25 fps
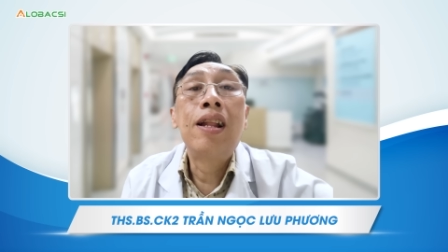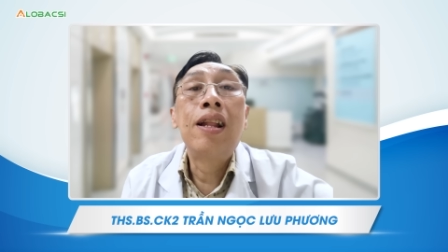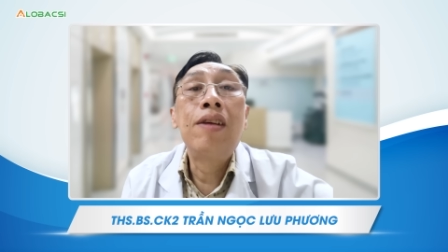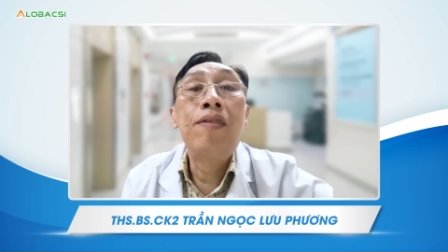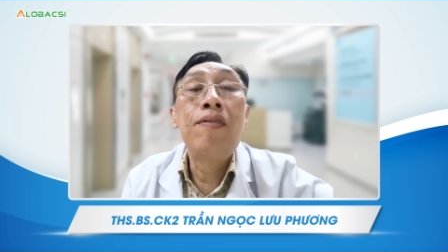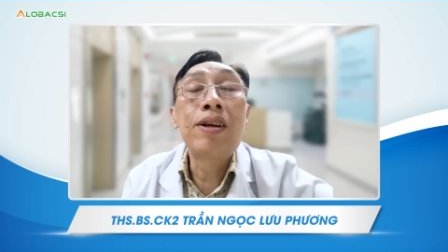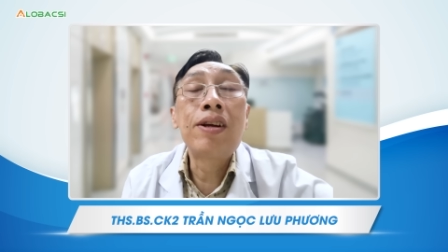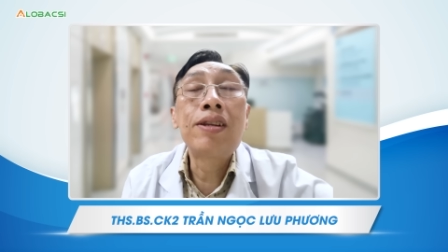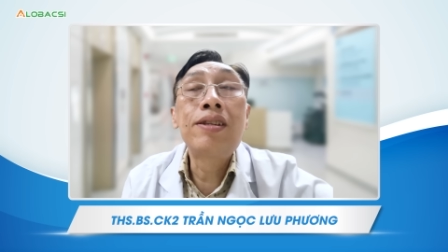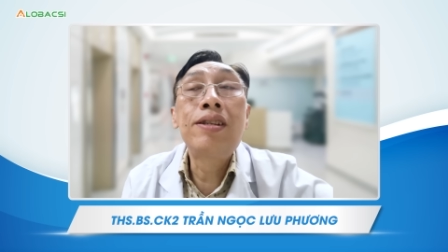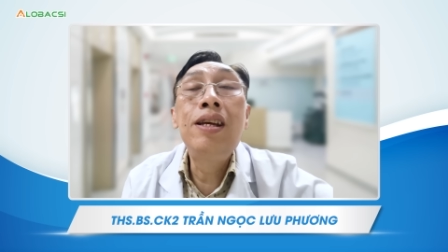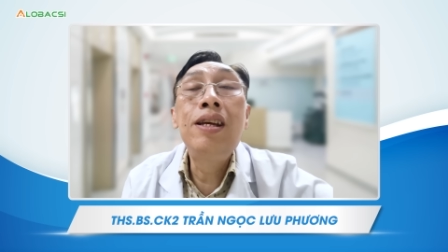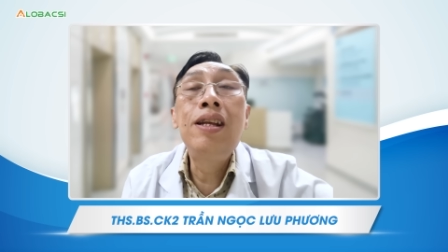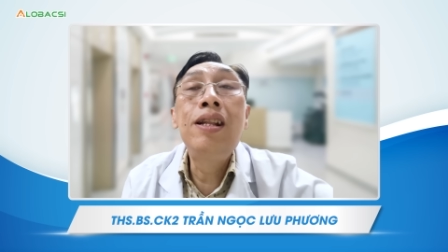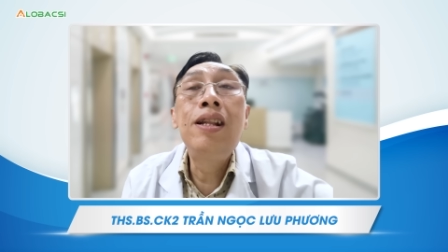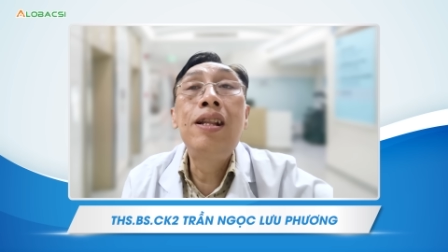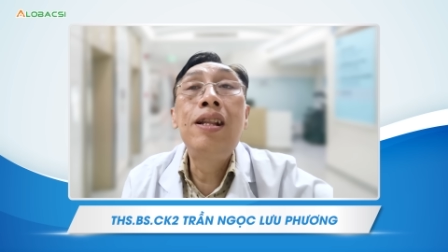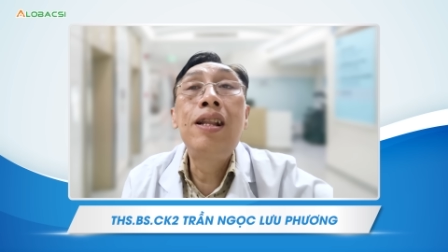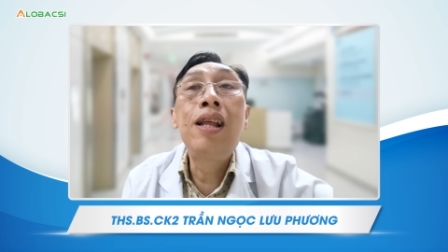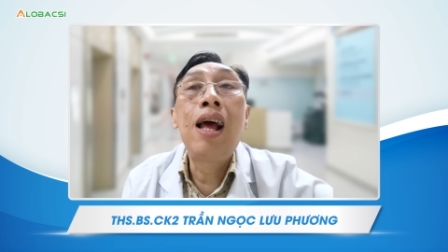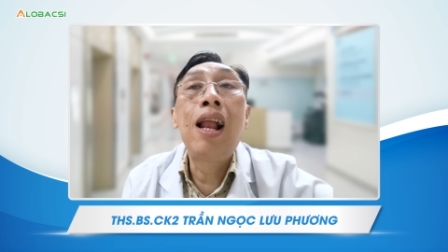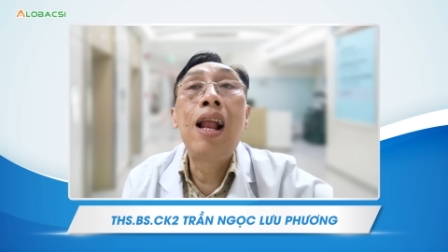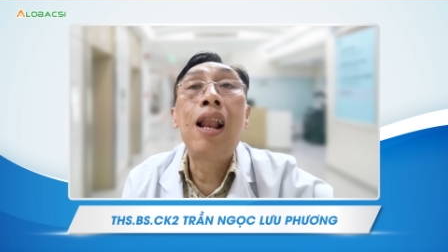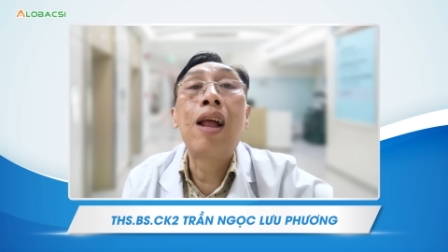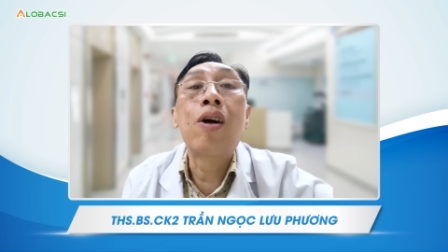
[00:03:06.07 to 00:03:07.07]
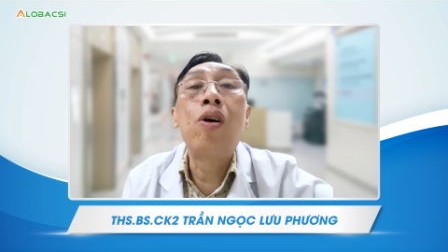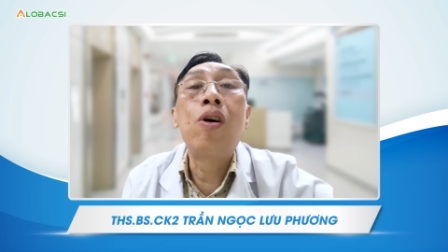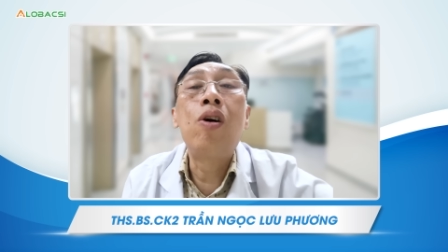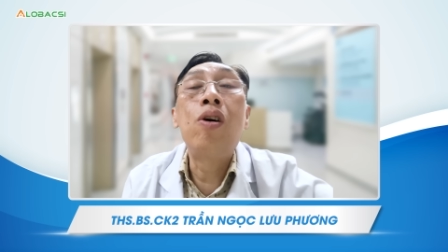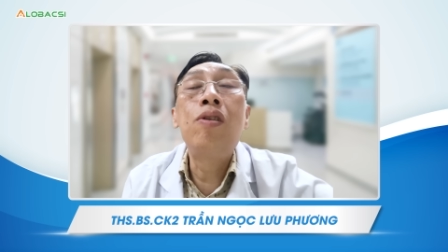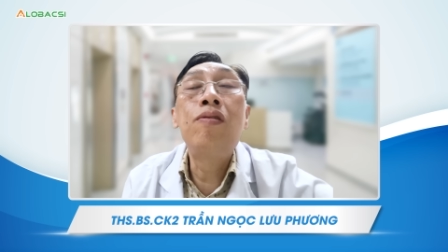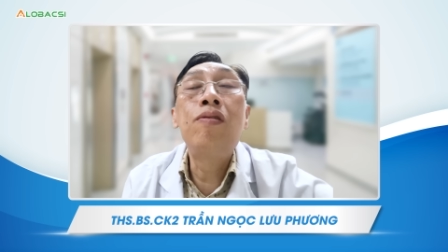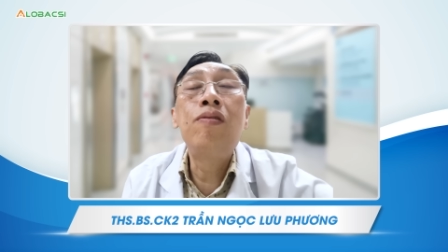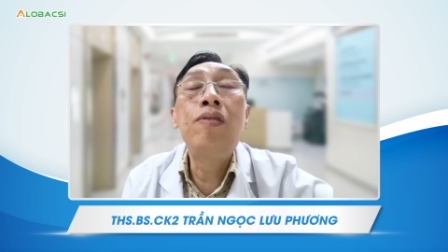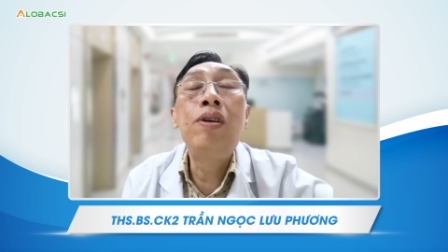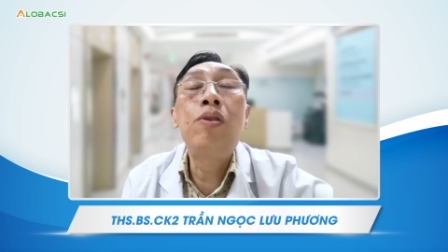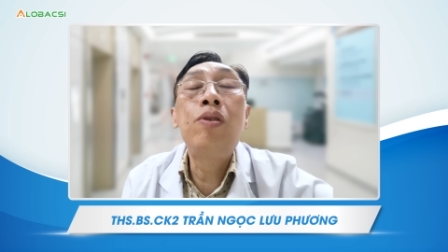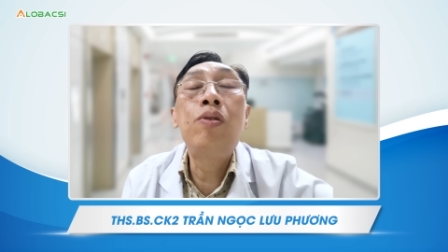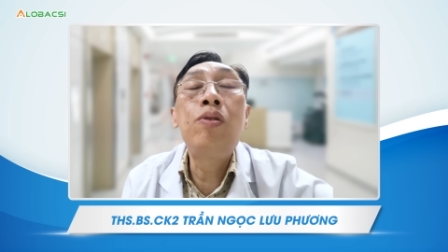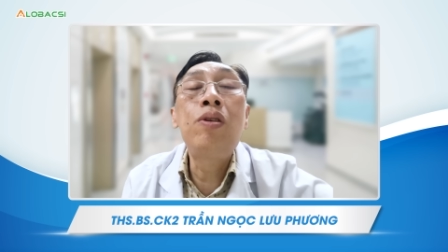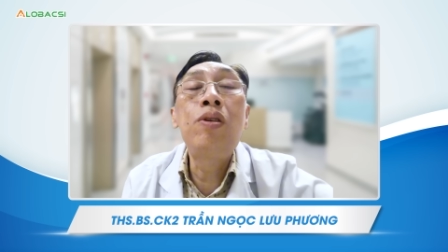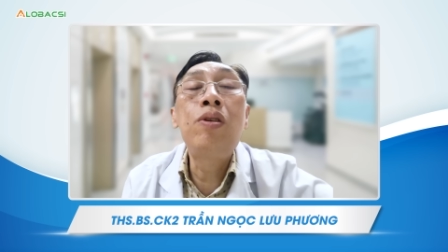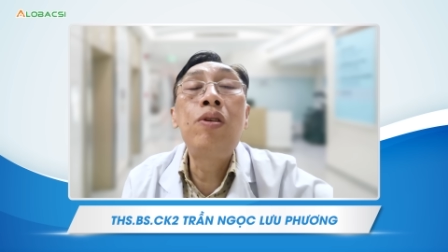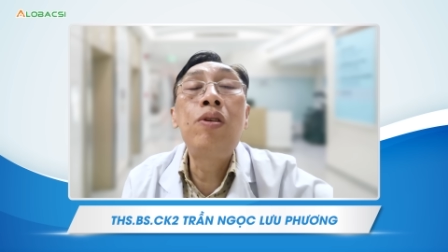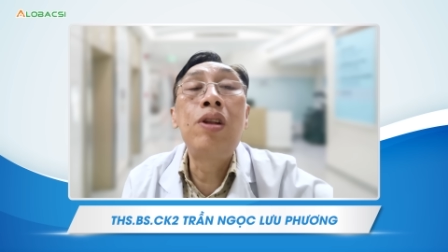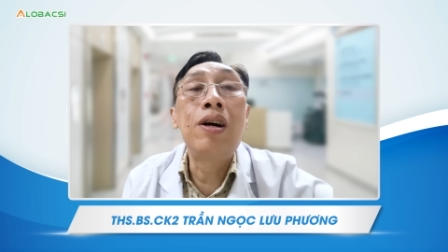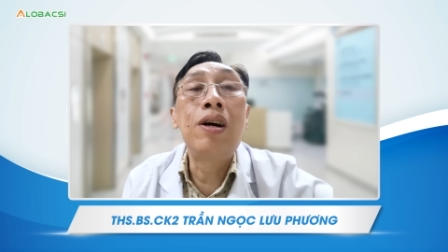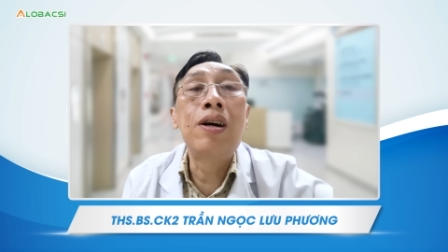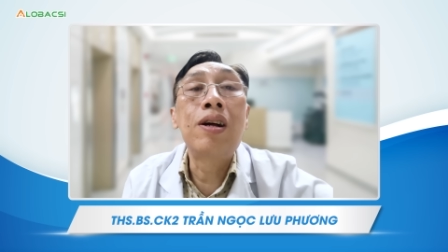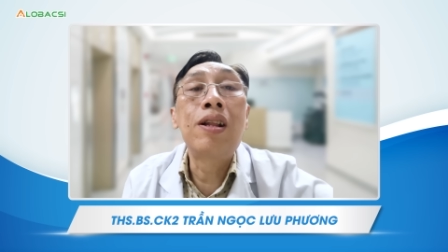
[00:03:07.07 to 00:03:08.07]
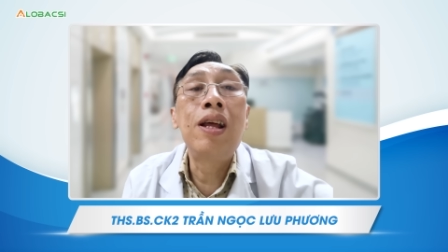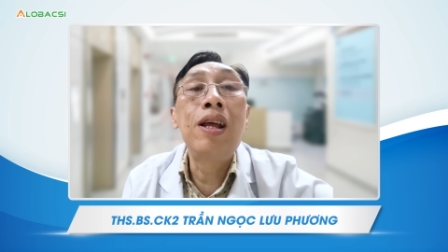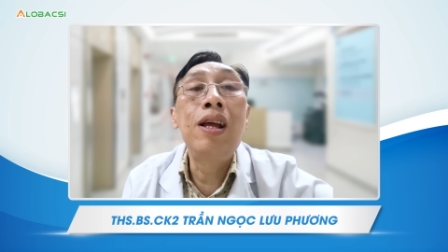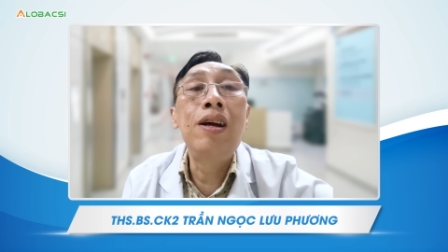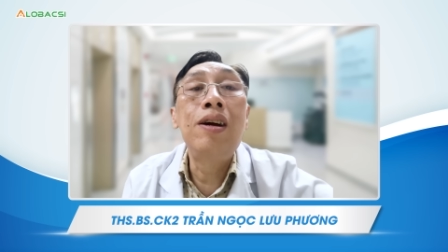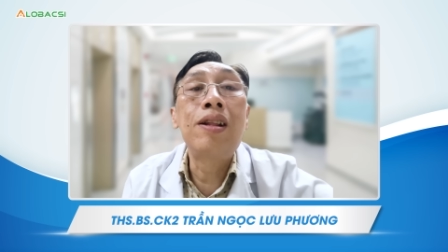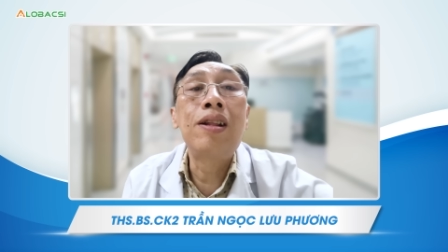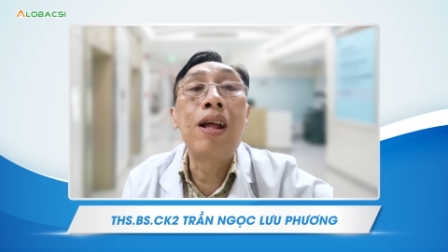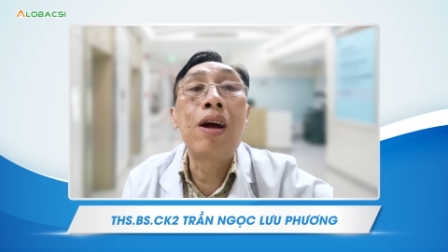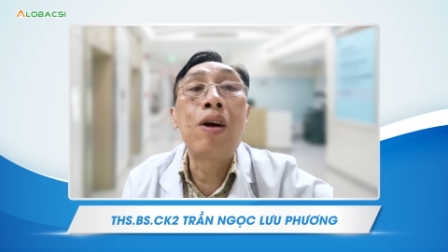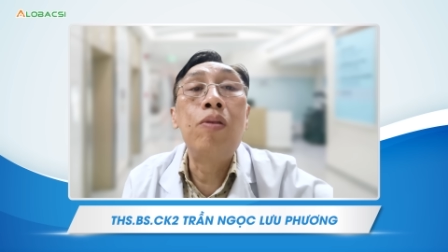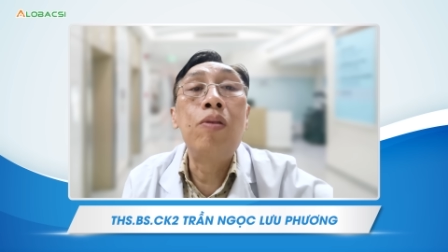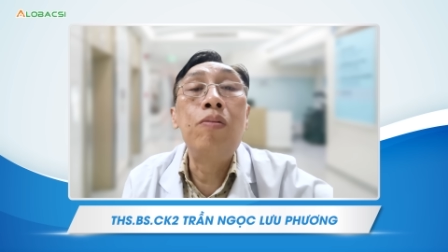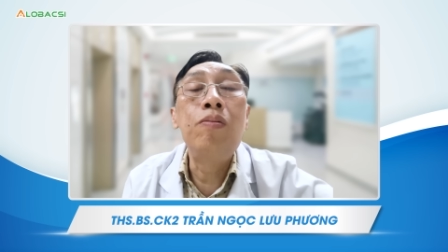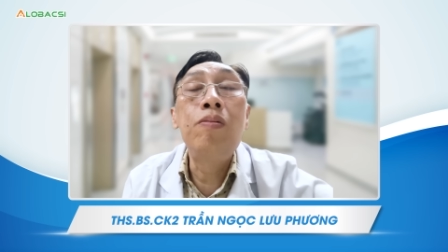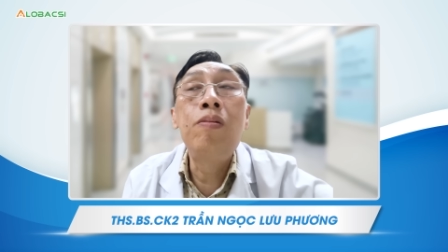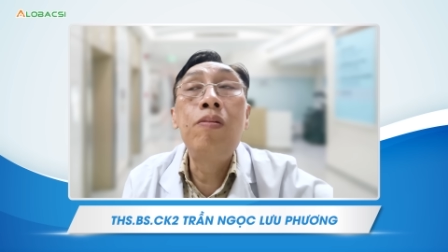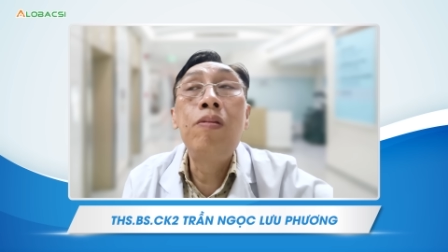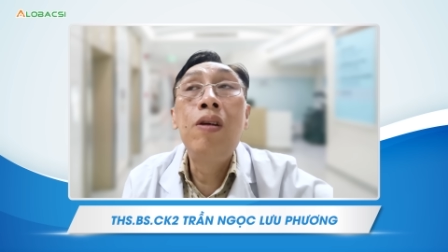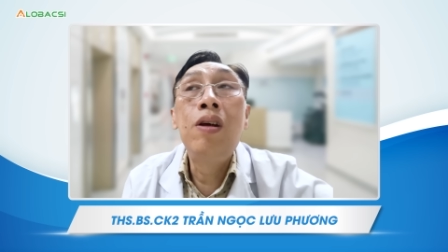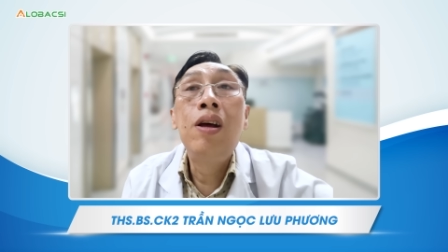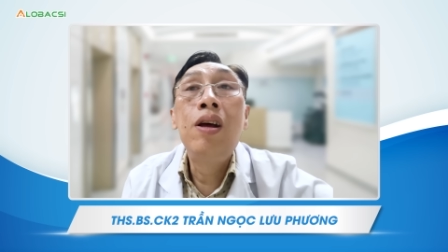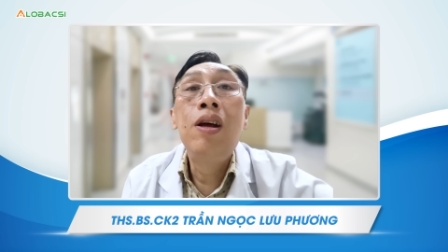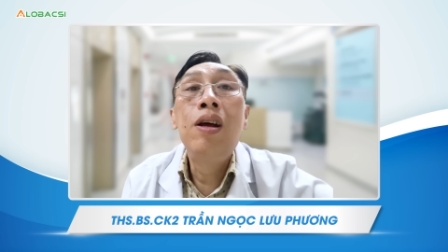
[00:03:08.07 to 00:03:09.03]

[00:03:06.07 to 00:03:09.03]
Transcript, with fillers: thì vaccine hay là con virus thực thì người ta cũng